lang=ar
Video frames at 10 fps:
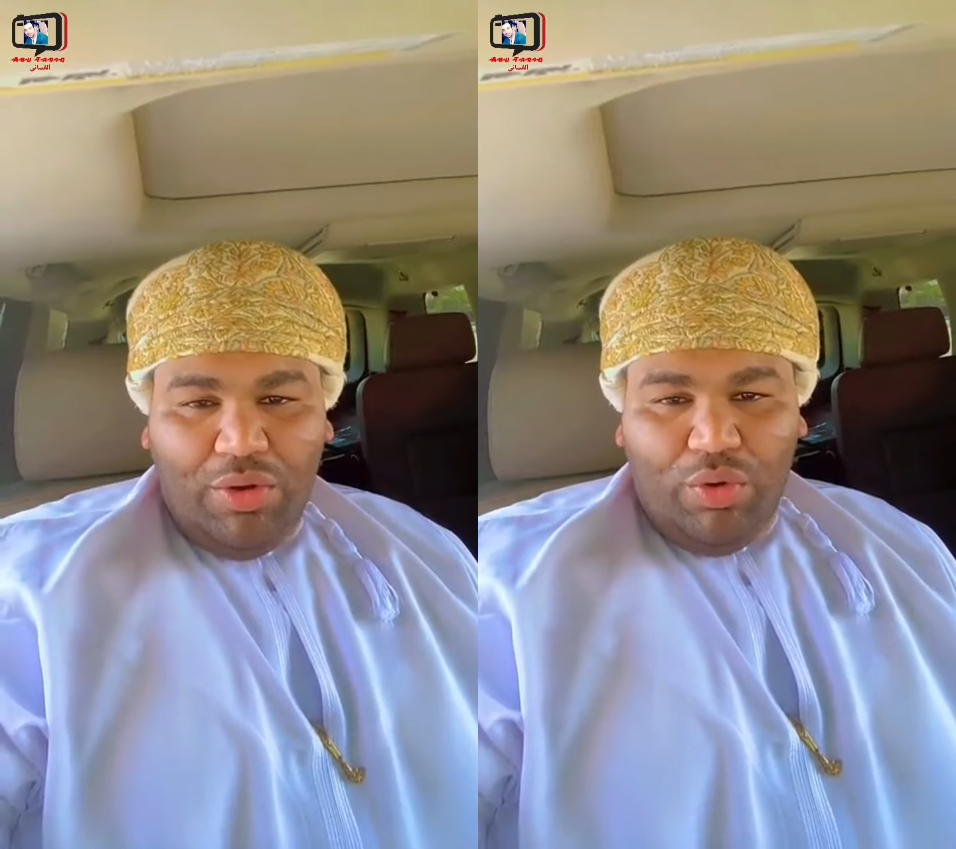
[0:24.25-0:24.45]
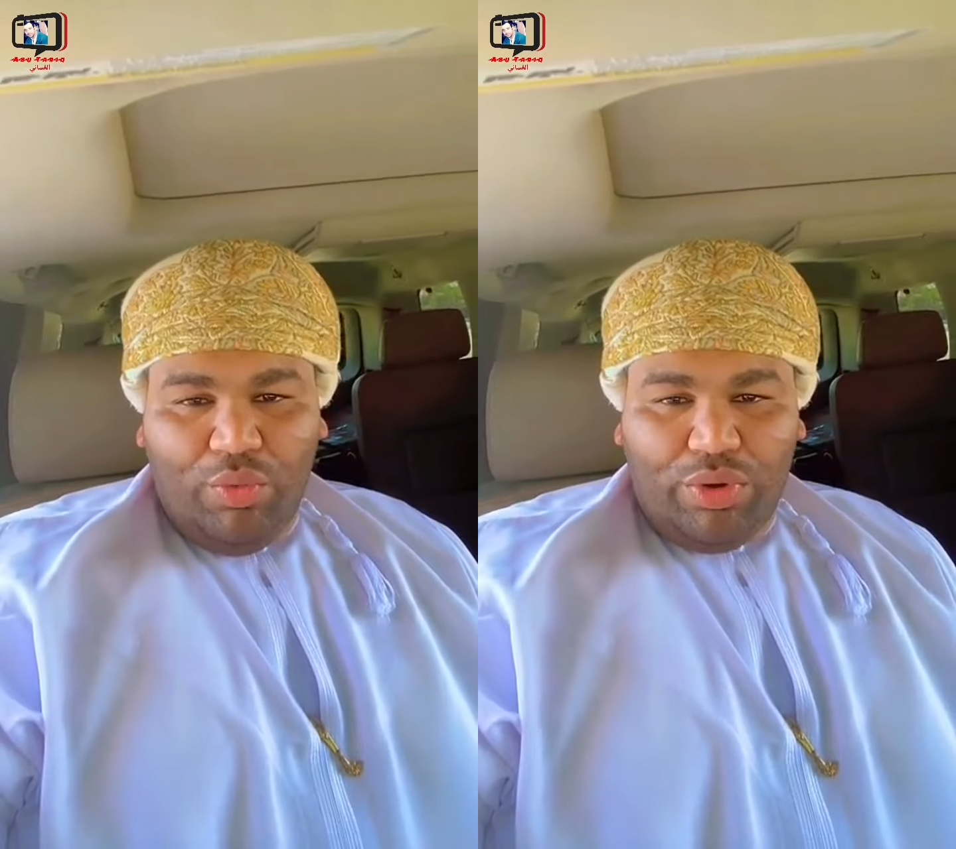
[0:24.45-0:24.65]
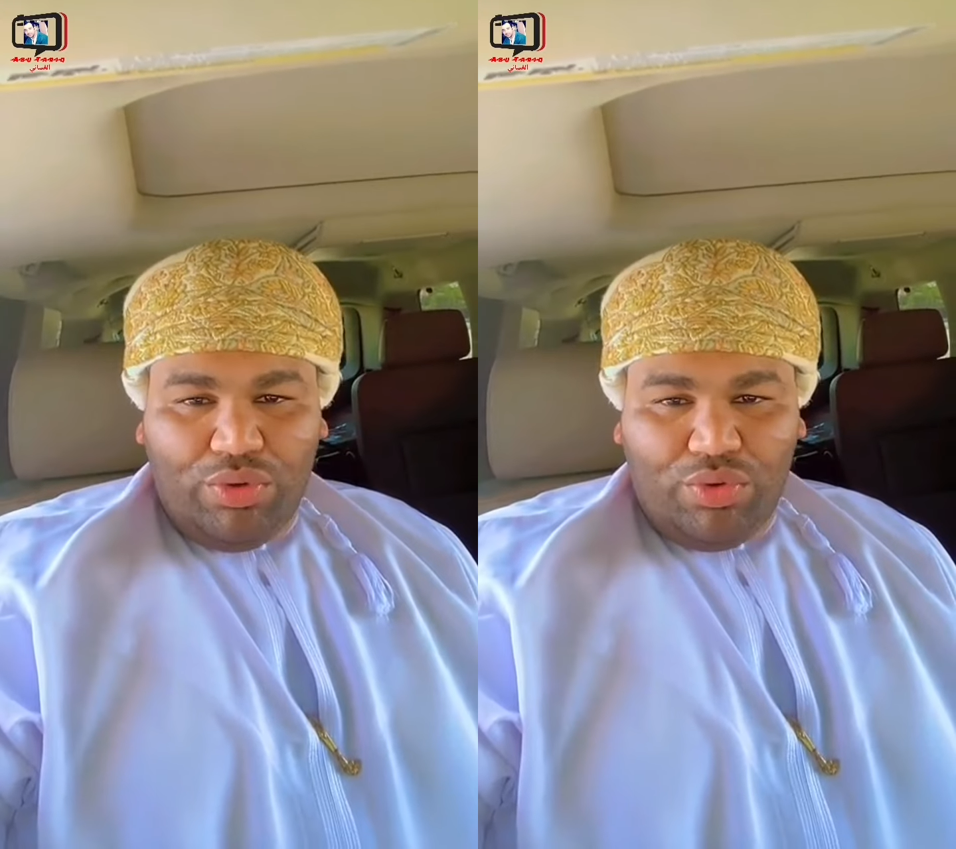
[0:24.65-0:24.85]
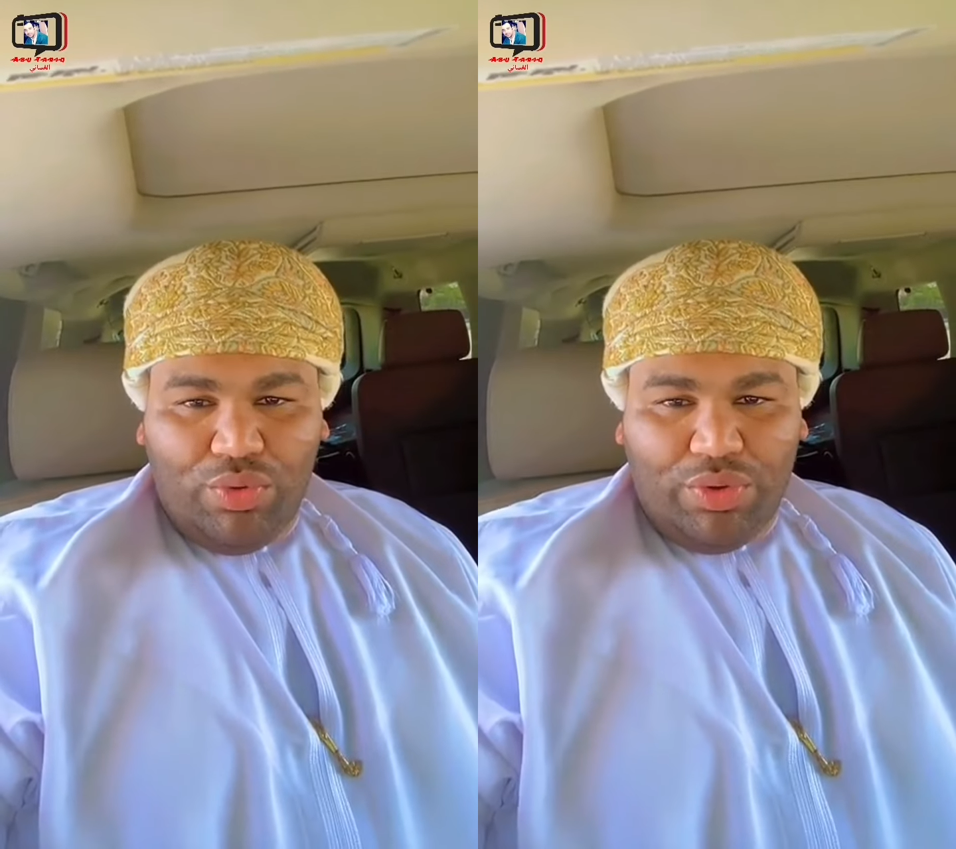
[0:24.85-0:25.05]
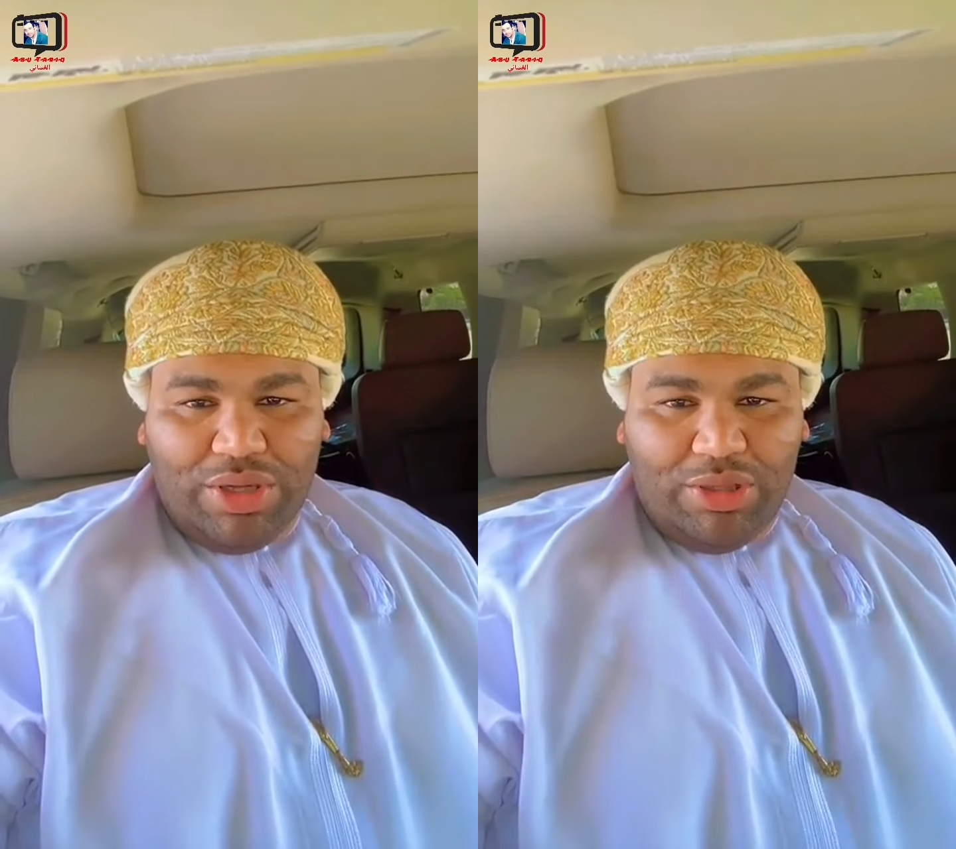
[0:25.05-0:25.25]
وأنه
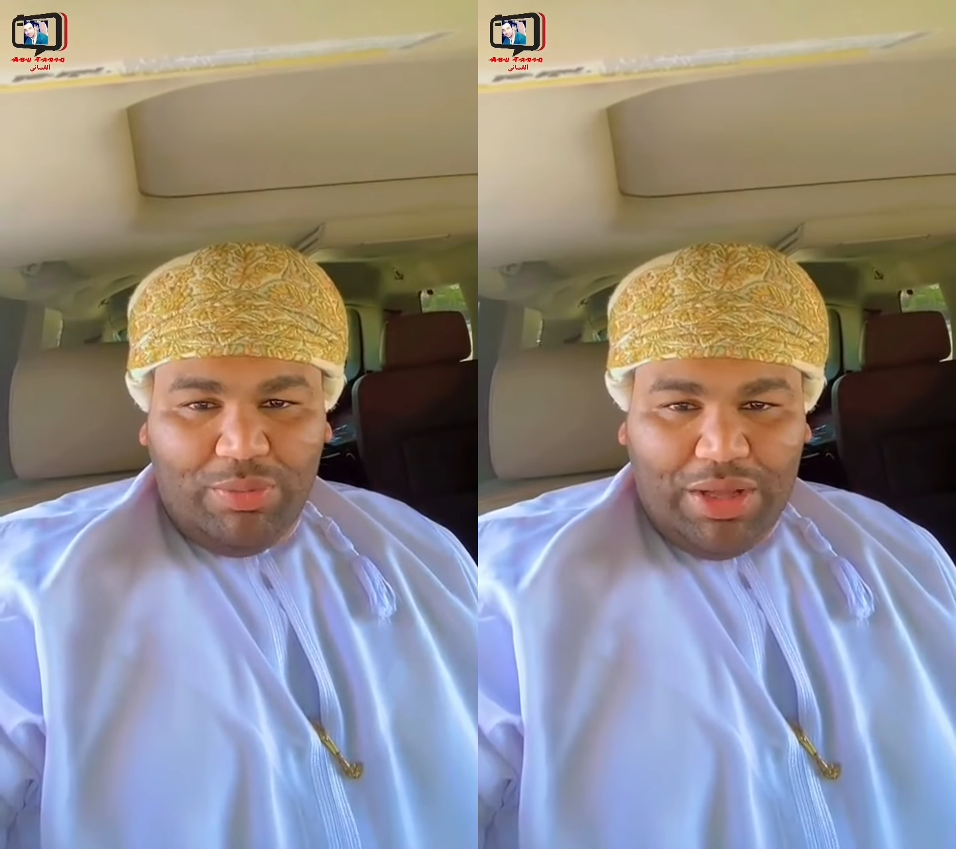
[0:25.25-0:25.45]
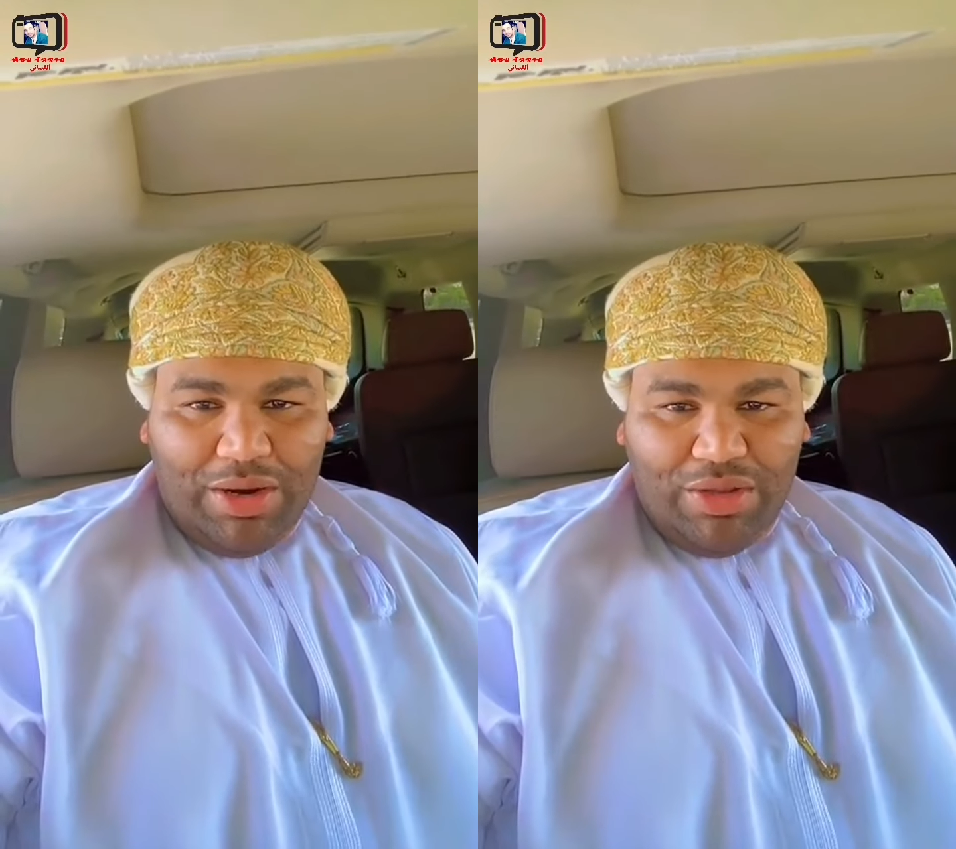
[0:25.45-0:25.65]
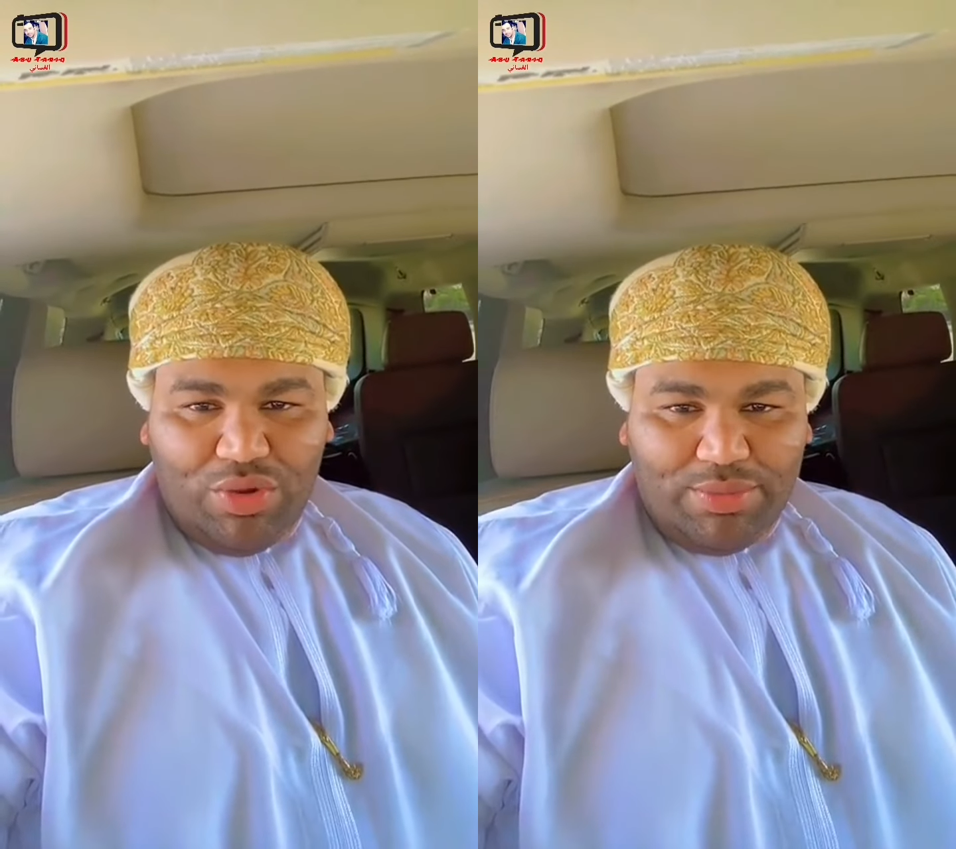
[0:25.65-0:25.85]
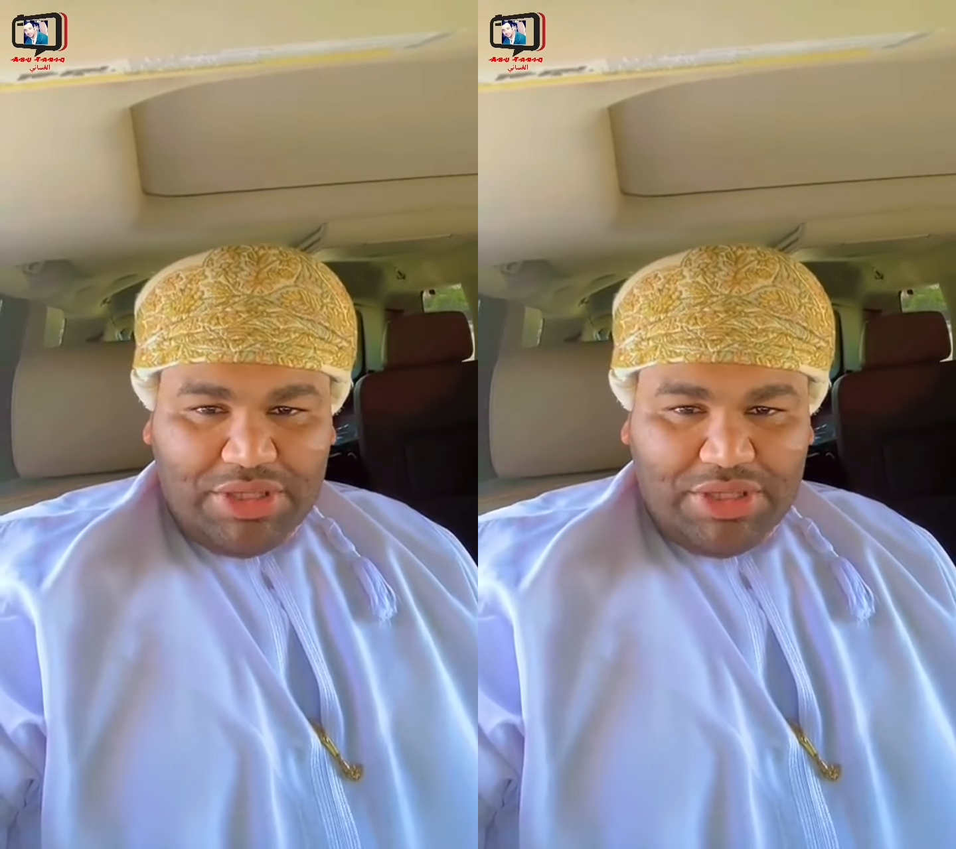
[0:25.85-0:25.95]
تكون اختباراتهم